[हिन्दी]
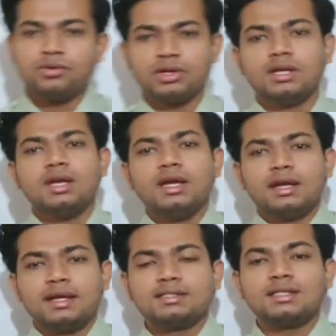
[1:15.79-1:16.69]
ओके
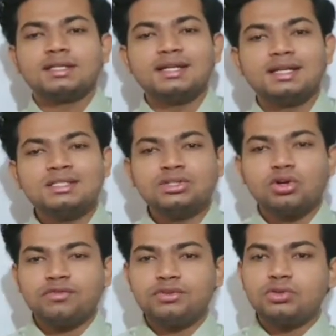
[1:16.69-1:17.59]
इट इज़ अ टेंडेंसी
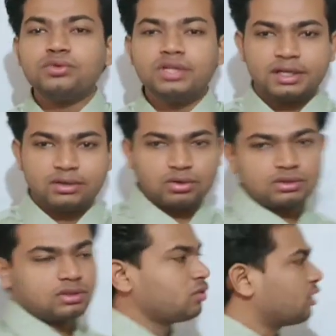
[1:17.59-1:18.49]
ऑफ टू
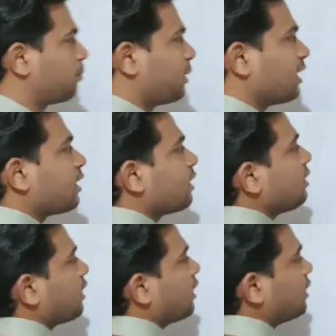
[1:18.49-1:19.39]
इलेक्ट्रॉन्स ओके पेयर है
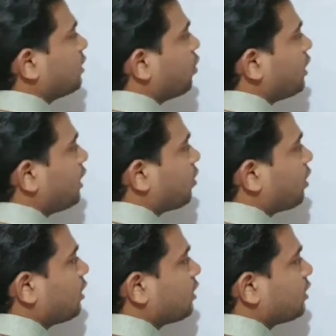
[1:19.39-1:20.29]
यानी कि दो
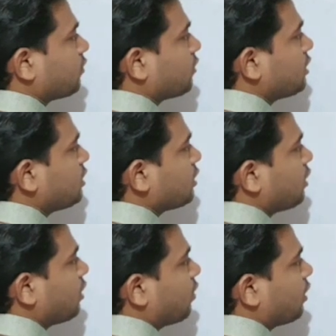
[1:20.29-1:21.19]
इलेक्ट्रॉन है ये फर्स्ट
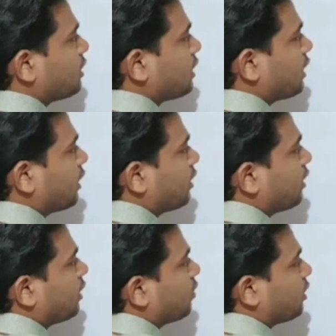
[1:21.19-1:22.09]
और ये सेकेंड
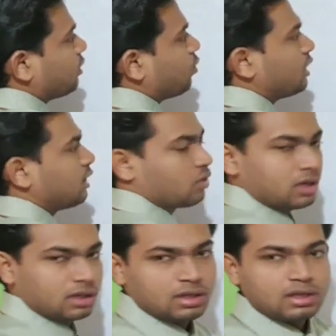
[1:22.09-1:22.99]
ओके okay, दो
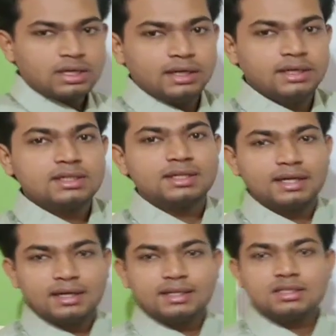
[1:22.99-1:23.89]
इलेक्ट्रॉन है इट इज़ अ
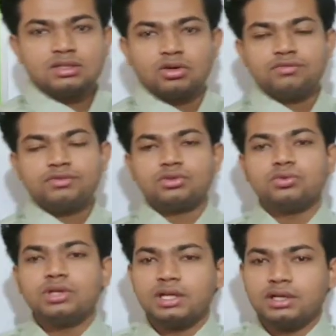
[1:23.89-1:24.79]
टेंडेंसी ऑफ
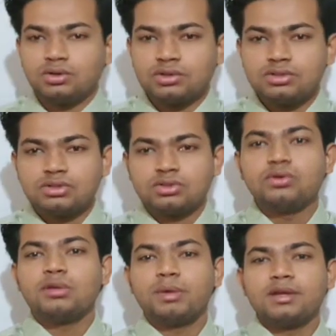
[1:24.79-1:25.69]
टू इलेक्ट्रॉन्स
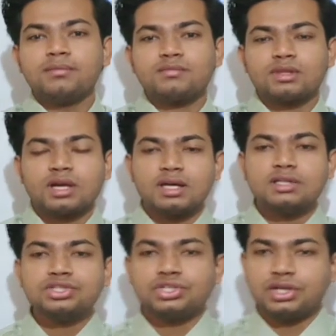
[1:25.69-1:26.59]
टू रिमेन
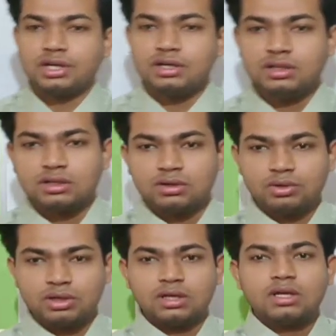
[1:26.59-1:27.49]
अनशेयर्ड
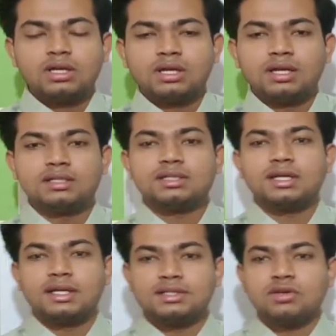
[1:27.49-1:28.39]
ओके इट इज़ अ
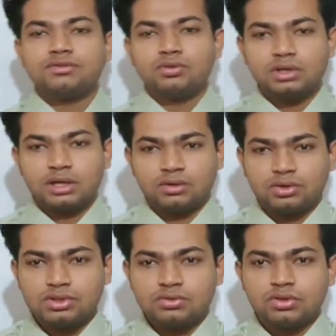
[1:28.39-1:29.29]
टेंडेंसी ऑफ टू
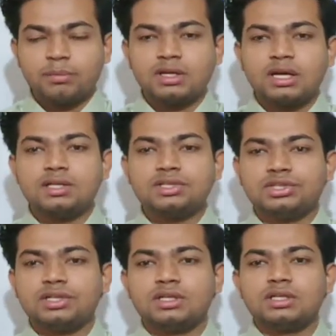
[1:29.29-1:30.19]
इलेक्ट्रॉन्स टू रिमेन
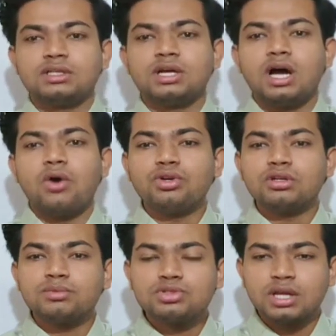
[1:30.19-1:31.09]
अनशेयर्ड इन द
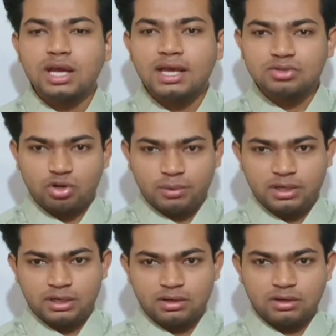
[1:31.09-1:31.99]
आउटरमोस्ट एस
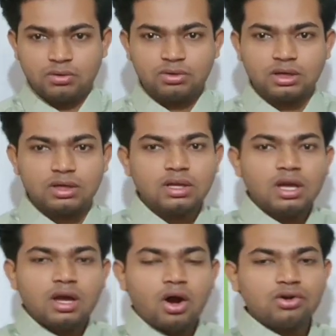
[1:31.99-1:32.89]
ऑर्बिटल ओके
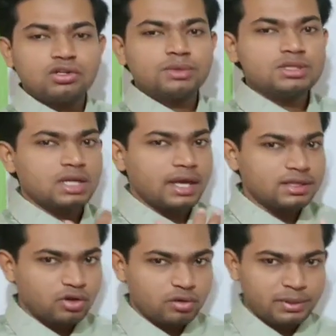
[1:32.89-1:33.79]
आउटरमोस्ट
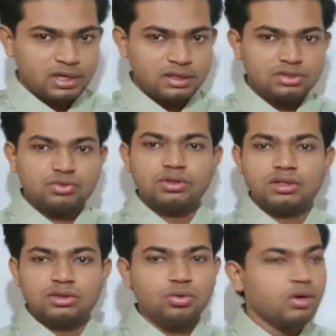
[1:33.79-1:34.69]
एस ऑर्बिटल के जो
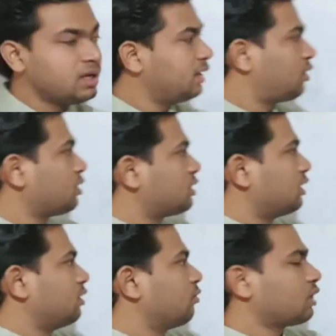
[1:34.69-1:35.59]
दो
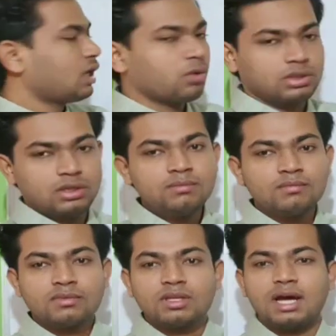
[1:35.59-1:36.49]
इलेक्ट्रॉन्स हैं वो क्या होते हैं
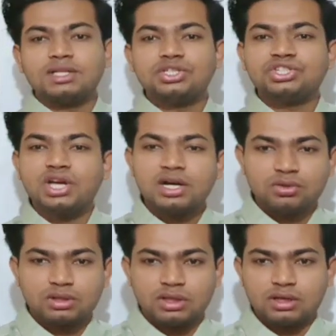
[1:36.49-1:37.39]
अनशेयर्ड
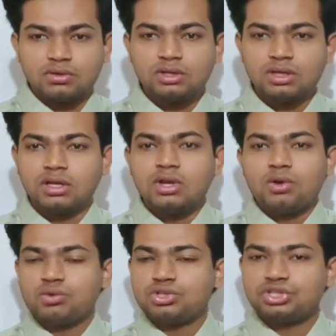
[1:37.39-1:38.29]
होते हैं ओके
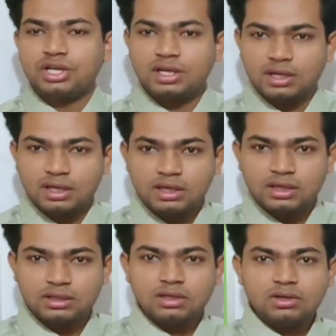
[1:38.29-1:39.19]
वो शेयरिंग नहीं
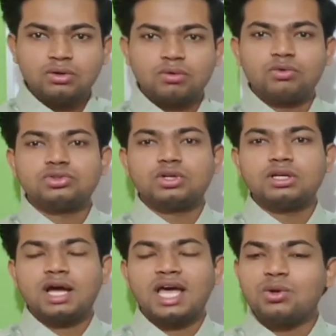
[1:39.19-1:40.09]
करते हैं और वो जो
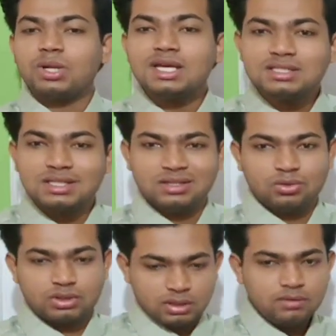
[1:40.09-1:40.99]
है आयोनाइज नहीं
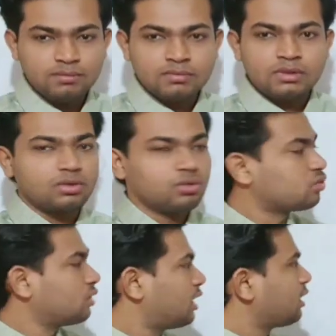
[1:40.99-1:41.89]
होते हैं तो
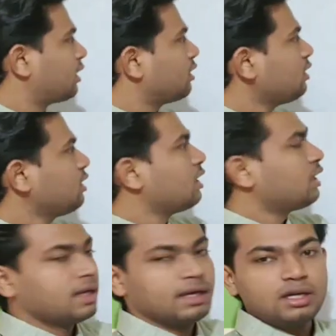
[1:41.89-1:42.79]
उसको क्या कहेंगे
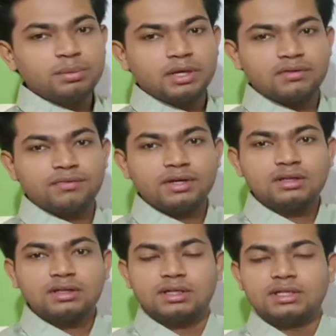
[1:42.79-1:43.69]
इनट पेयर
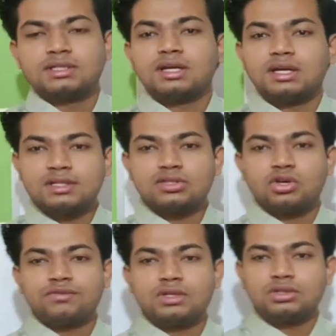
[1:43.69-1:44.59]
इफेक्ट इट इज़ अ टेंडेंसी
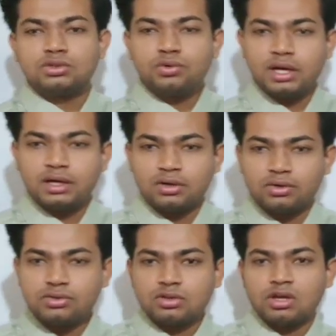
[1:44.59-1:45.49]
ऑफ द टू
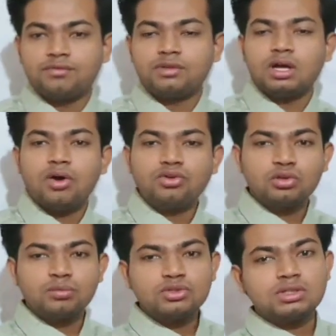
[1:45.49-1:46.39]
इलेक्ट्रॉन्स ऑफ द
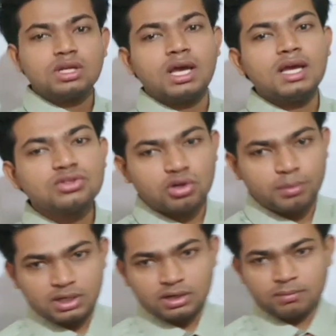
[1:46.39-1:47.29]
आउटर मोस्ट एस
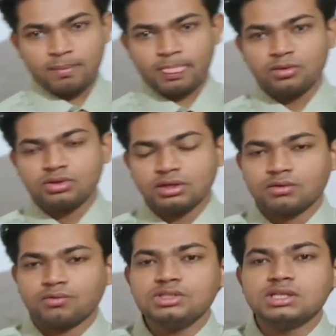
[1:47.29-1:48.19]
ऑर्बिटल ओके
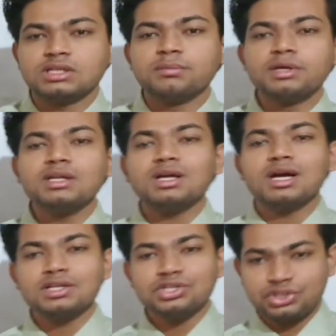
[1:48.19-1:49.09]
विच रिमेन
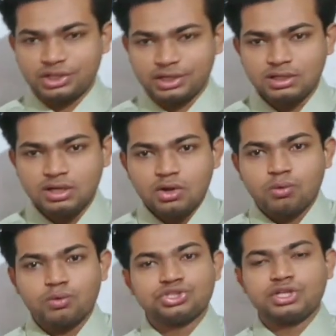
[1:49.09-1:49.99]
अनशेयर्ड
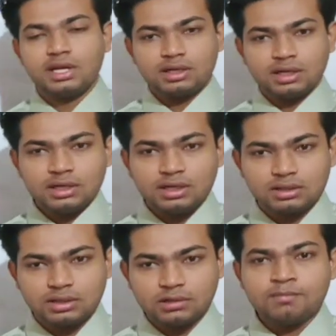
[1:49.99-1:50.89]
वो शेयरिंग नहीं
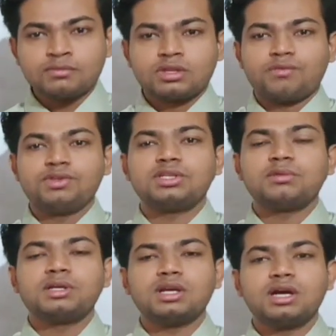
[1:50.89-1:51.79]
करते हैं विच
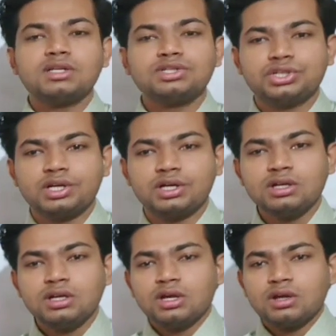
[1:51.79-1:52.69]
रिमेन अनशेयर्ड